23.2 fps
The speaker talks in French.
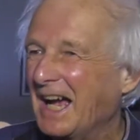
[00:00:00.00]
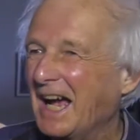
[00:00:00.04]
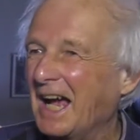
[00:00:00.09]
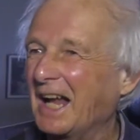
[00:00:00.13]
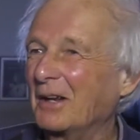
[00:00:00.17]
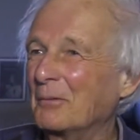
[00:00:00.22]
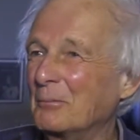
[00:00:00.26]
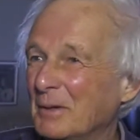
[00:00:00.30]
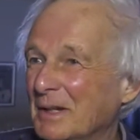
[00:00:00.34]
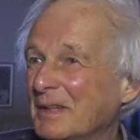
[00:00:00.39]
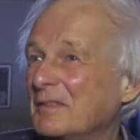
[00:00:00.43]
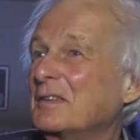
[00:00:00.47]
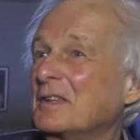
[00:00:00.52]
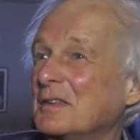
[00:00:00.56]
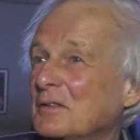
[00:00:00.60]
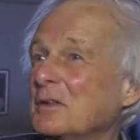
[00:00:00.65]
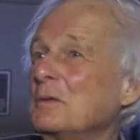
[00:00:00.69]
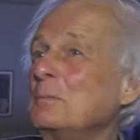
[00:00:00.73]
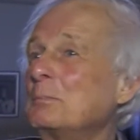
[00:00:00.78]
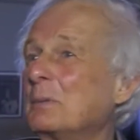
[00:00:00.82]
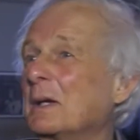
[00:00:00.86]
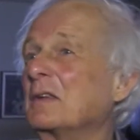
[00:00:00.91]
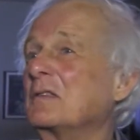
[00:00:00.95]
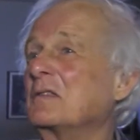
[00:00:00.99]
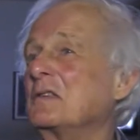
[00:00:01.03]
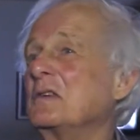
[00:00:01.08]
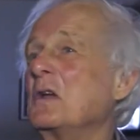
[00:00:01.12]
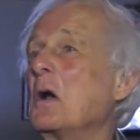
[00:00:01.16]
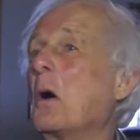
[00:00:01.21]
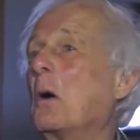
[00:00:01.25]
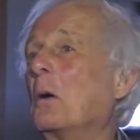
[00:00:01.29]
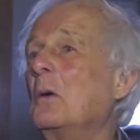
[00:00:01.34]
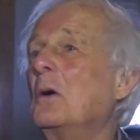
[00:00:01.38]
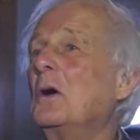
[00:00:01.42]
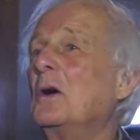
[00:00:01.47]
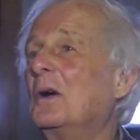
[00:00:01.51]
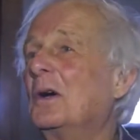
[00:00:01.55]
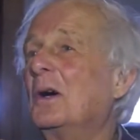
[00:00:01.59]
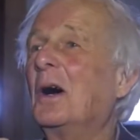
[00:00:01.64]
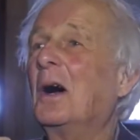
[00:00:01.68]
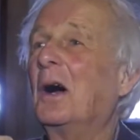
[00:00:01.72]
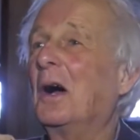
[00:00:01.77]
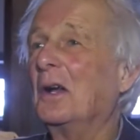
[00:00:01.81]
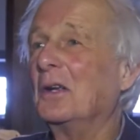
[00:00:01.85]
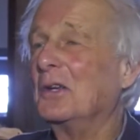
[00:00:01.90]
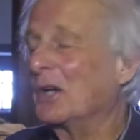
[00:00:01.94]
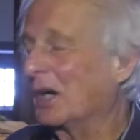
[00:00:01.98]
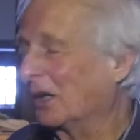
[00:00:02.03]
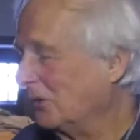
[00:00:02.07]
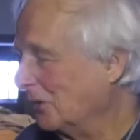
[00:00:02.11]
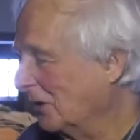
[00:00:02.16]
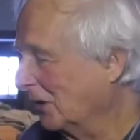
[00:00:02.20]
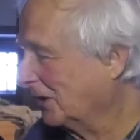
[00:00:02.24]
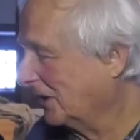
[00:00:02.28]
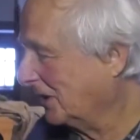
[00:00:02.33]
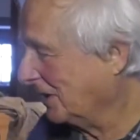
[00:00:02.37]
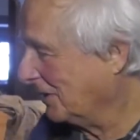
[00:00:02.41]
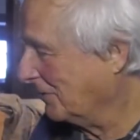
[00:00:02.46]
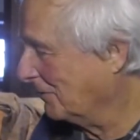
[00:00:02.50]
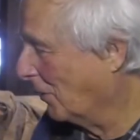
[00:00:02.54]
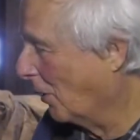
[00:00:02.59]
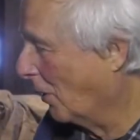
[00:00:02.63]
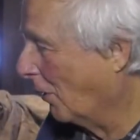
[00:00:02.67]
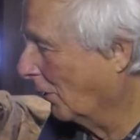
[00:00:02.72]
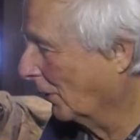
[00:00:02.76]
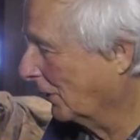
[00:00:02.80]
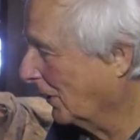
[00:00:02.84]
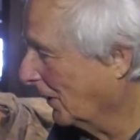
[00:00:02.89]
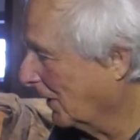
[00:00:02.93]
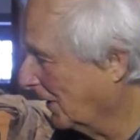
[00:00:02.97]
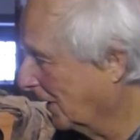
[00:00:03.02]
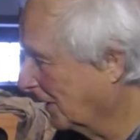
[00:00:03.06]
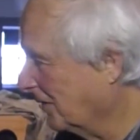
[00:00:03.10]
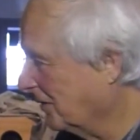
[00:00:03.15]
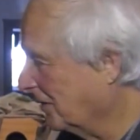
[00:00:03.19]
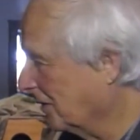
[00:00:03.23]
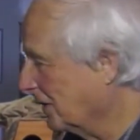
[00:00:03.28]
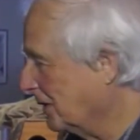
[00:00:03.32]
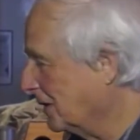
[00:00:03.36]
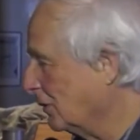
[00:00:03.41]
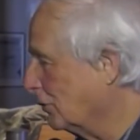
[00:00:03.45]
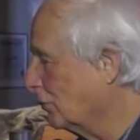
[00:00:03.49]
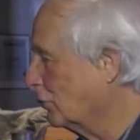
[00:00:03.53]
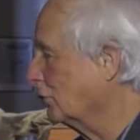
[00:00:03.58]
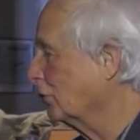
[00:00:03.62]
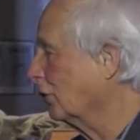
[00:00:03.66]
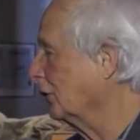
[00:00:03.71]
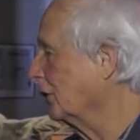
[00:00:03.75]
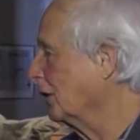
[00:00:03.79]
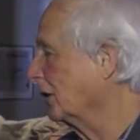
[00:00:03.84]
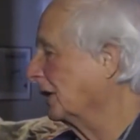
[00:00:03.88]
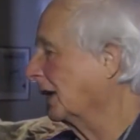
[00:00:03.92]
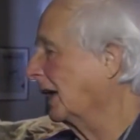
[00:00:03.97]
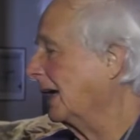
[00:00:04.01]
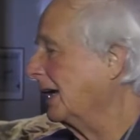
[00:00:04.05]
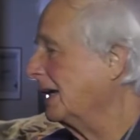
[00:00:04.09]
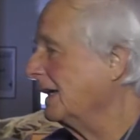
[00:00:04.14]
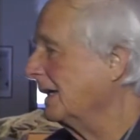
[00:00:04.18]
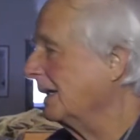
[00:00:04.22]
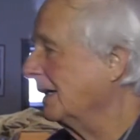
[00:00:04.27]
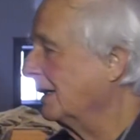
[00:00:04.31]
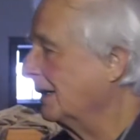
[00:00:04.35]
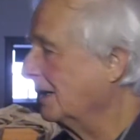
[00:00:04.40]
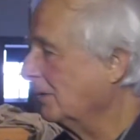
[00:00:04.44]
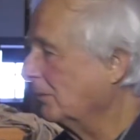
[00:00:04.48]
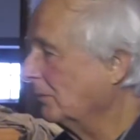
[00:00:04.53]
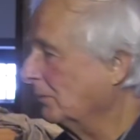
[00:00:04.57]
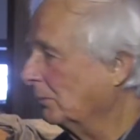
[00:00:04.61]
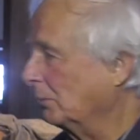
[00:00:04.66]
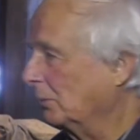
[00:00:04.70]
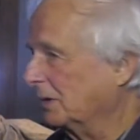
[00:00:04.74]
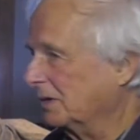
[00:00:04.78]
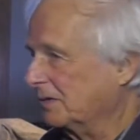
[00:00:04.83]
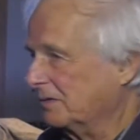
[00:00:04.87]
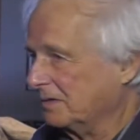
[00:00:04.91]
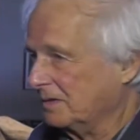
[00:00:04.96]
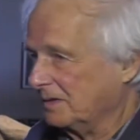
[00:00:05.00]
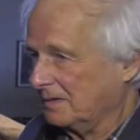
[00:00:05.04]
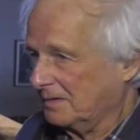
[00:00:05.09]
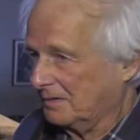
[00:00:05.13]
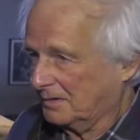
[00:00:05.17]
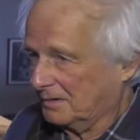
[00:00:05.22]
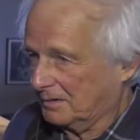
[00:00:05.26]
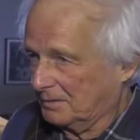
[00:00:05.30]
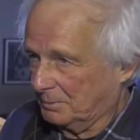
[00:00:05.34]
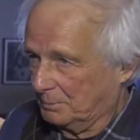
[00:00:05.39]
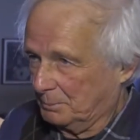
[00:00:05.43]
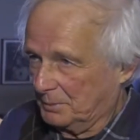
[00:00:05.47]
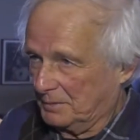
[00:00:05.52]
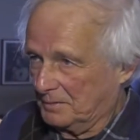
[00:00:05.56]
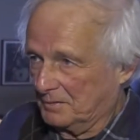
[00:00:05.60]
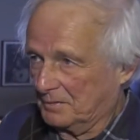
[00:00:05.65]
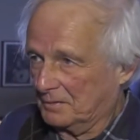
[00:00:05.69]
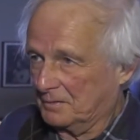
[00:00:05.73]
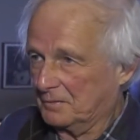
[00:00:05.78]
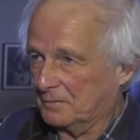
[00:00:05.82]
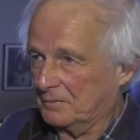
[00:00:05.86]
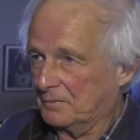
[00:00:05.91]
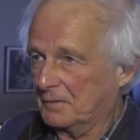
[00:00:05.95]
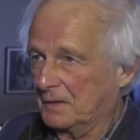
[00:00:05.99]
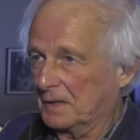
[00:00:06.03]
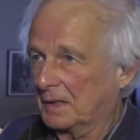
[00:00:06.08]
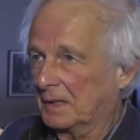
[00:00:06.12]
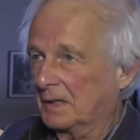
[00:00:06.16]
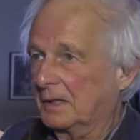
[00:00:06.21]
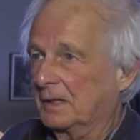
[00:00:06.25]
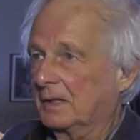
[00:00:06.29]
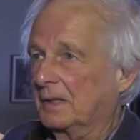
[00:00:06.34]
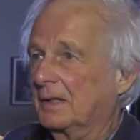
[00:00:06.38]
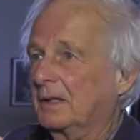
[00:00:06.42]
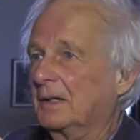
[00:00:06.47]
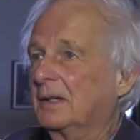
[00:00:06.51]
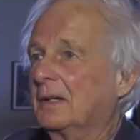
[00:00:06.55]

Ah, mais c'est une passion. Ah oui. Ah, il y en a qui vont collectionner toutes sortes de trains. Moi, c'est spécifique.